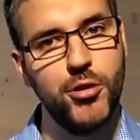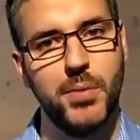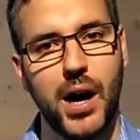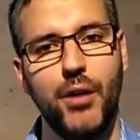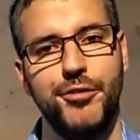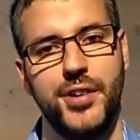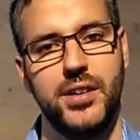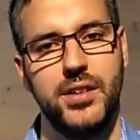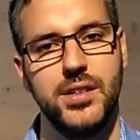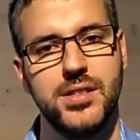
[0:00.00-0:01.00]
und
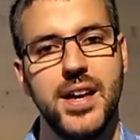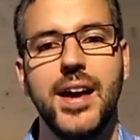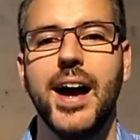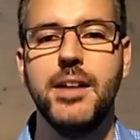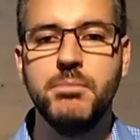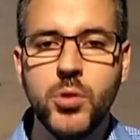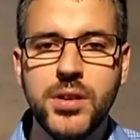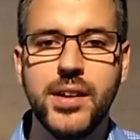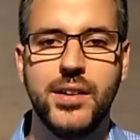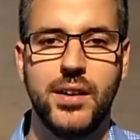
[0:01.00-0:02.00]
beauftragt ist, ein
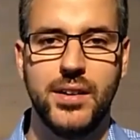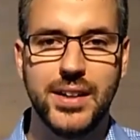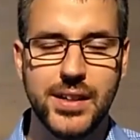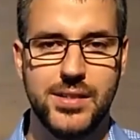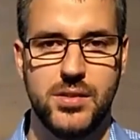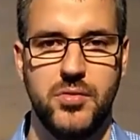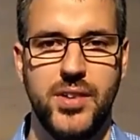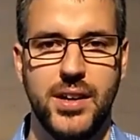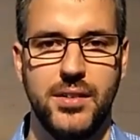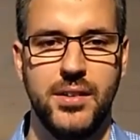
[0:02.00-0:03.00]
mündiger Christ zu
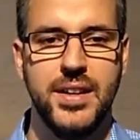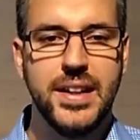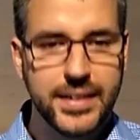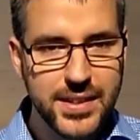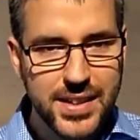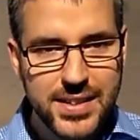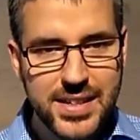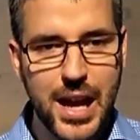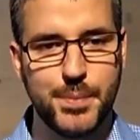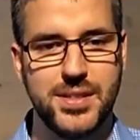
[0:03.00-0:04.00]
werden, dass er
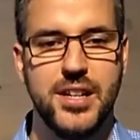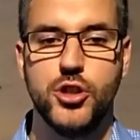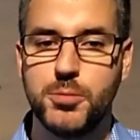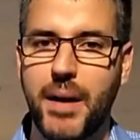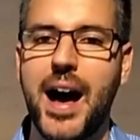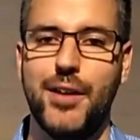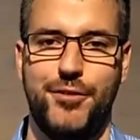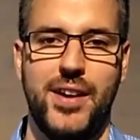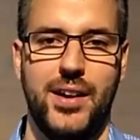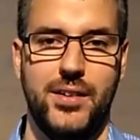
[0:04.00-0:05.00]
selbst
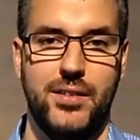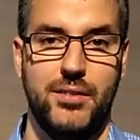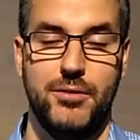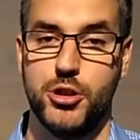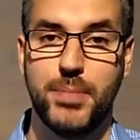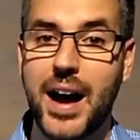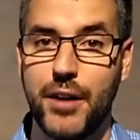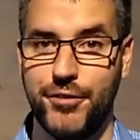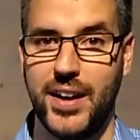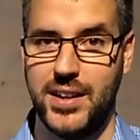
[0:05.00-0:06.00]
sprachfähig,
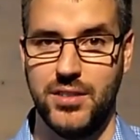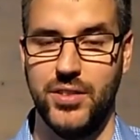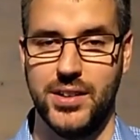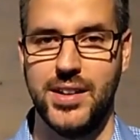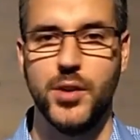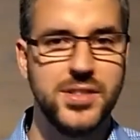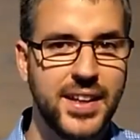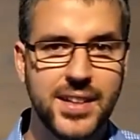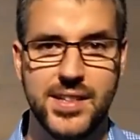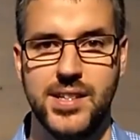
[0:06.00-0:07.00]
sprachfähig wird in
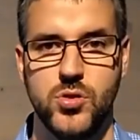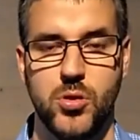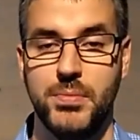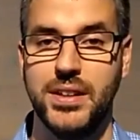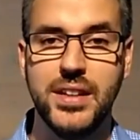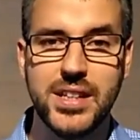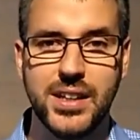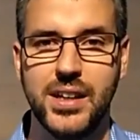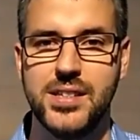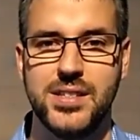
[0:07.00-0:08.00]
Auseinandersetzungen mit
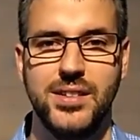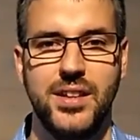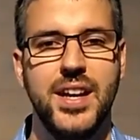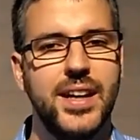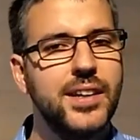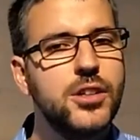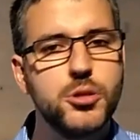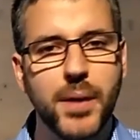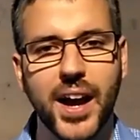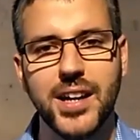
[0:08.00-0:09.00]
Nichtchristen, in
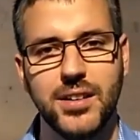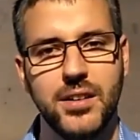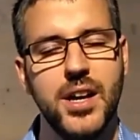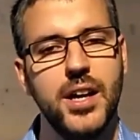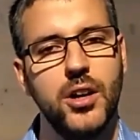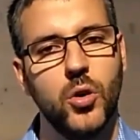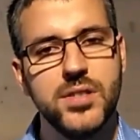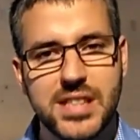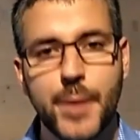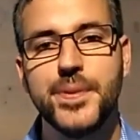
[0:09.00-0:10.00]
Gesprächen und
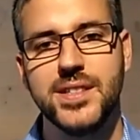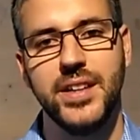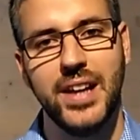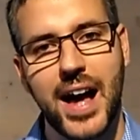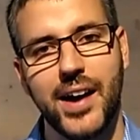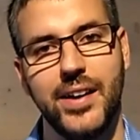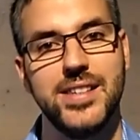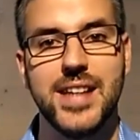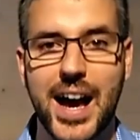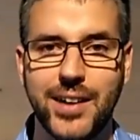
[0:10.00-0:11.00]
selbst in der Lage
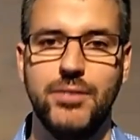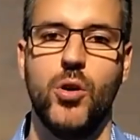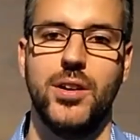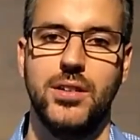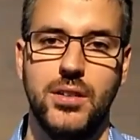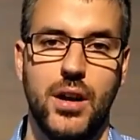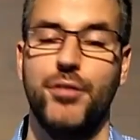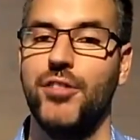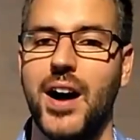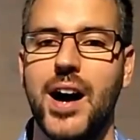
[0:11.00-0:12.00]
ist, Antworten
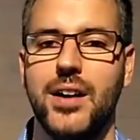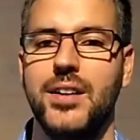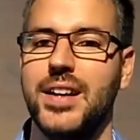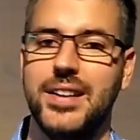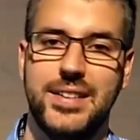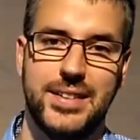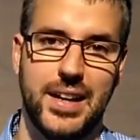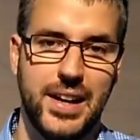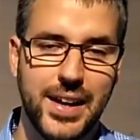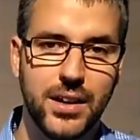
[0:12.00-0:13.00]
auf Fragen der
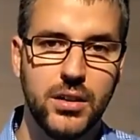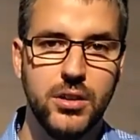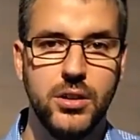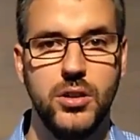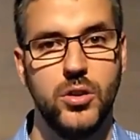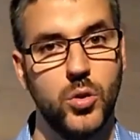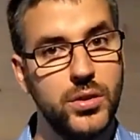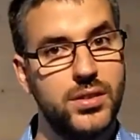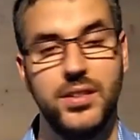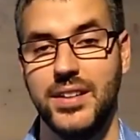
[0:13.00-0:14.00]
Lehre
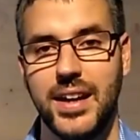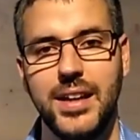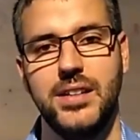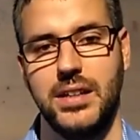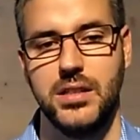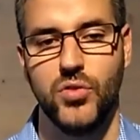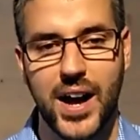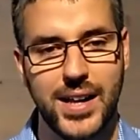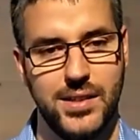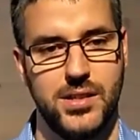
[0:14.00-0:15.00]
und der Ethik des
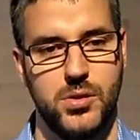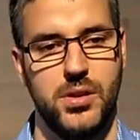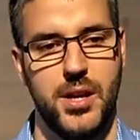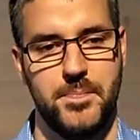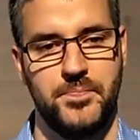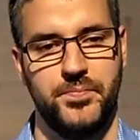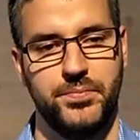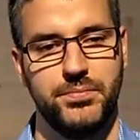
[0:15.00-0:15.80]
Verhaltens zu geben.